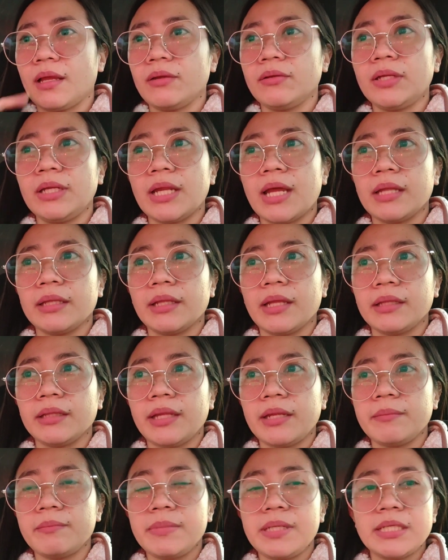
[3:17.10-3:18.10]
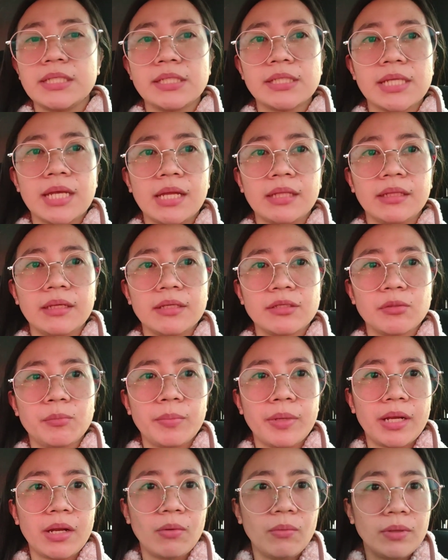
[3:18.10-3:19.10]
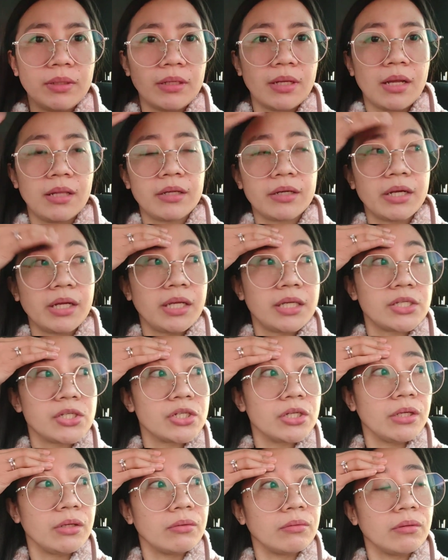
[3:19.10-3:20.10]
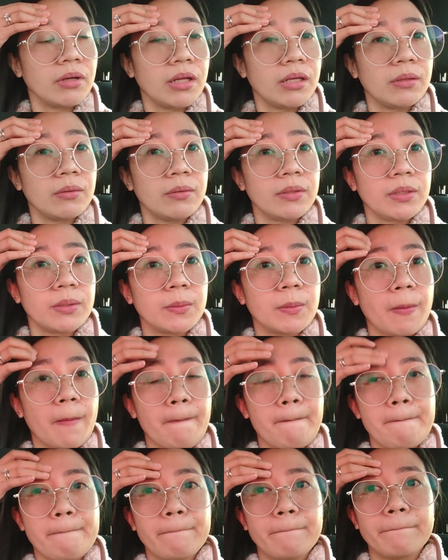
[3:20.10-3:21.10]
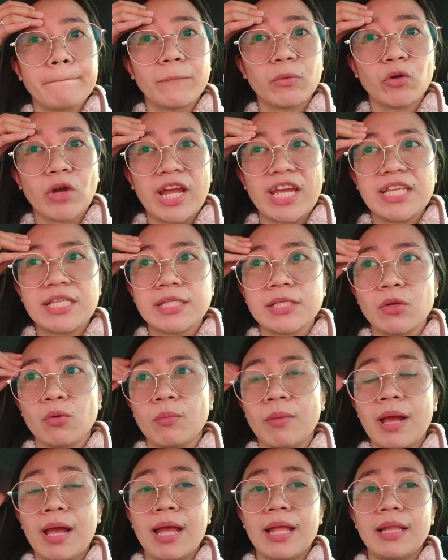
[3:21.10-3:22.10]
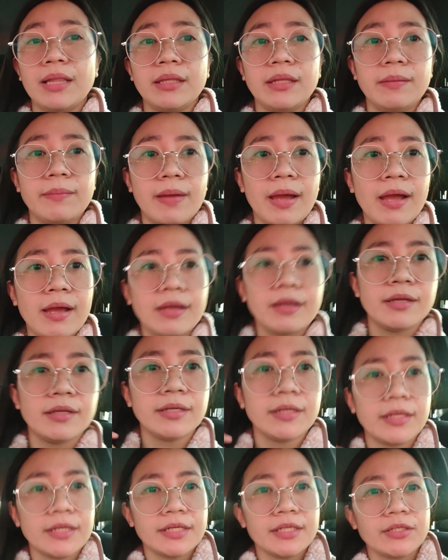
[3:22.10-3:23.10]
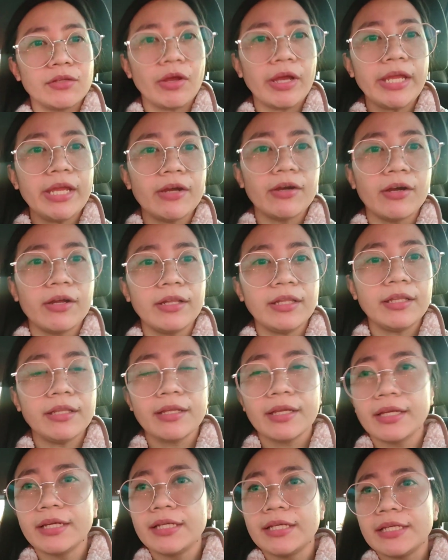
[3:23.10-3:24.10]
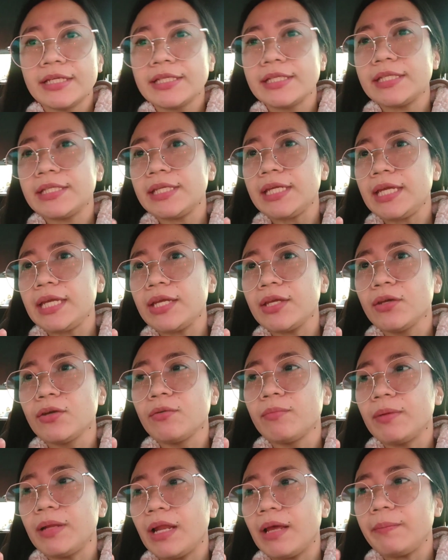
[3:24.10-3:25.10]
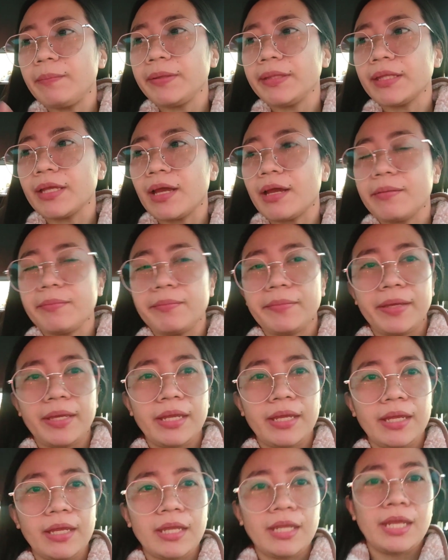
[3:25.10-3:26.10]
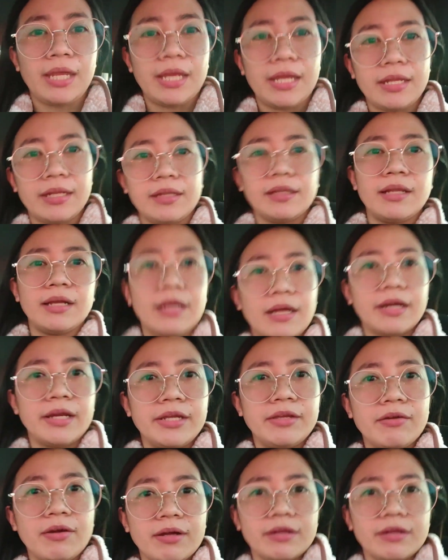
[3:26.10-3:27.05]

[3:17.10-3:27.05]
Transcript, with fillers: ano din ata 10 pieces ata so parang 1 dollar each yung ano yung price so mahal di ba so ayun see you malapit na kami and langka are